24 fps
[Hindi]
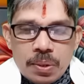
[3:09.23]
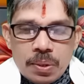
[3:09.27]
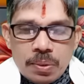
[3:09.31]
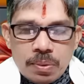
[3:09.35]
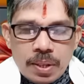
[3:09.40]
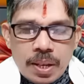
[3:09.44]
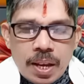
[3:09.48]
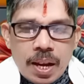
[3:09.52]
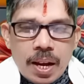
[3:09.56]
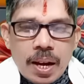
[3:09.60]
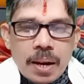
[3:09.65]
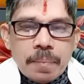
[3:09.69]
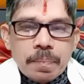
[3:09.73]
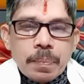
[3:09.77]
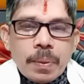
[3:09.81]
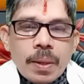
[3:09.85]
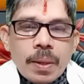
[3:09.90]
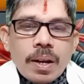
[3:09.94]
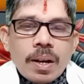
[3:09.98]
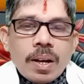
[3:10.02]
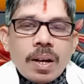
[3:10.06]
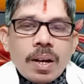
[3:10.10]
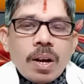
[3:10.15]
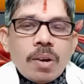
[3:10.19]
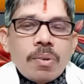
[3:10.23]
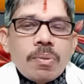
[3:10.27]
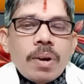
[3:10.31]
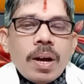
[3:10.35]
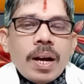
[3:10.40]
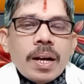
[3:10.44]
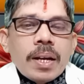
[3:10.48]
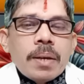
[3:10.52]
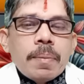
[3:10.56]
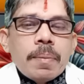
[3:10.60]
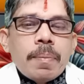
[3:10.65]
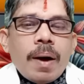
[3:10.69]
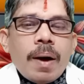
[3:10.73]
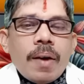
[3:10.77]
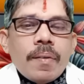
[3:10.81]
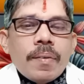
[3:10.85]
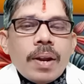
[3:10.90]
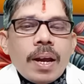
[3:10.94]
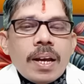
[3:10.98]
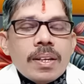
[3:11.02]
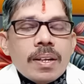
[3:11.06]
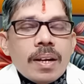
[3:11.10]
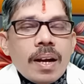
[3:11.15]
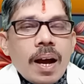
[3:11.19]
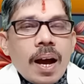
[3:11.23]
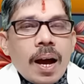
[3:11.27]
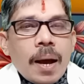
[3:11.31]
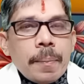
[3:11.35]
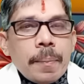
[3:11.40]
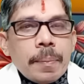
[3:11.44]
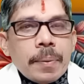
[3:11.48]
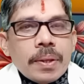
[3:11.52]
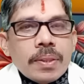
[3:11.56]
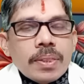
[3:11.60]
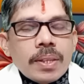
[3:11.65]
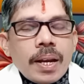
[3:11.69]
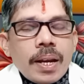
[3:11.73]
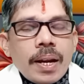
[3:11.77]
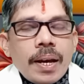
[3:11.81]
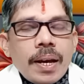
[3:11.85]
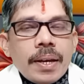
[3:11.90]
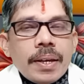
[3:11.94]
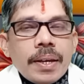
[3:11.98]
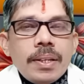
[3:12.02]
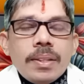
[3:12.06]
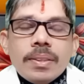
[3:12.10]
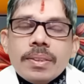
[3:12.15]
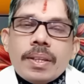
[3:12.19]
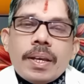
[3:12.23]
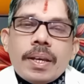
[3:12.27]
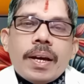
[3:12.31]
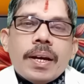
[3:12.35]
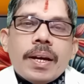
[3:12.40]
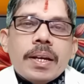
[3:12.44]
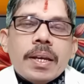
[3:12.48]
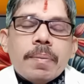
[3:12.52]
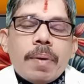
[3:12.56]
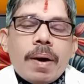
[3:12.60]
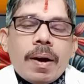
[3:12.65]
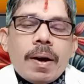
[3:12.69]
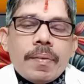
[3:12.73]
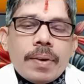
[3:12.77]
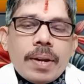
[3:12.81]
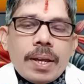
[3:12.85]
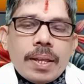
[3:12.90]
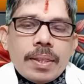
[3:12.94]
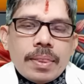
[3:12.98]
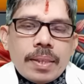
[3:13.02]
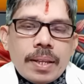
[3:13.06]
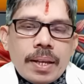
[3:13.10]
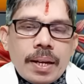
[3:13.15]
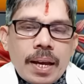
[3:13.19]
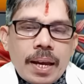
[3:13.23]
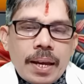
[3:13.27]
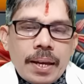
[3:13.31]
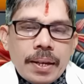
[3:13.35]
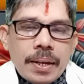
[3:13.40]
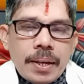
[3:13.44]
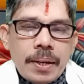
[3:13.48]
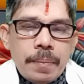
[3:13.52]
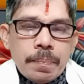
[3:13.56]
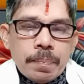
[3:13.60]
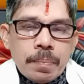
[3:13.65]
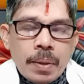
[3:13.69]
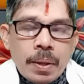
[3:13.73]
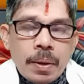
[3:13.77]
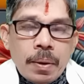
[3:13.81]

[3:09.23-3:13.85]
तो यह करुणा की भावना आपके अंदर आएगी दया की भावना अंदर आएगी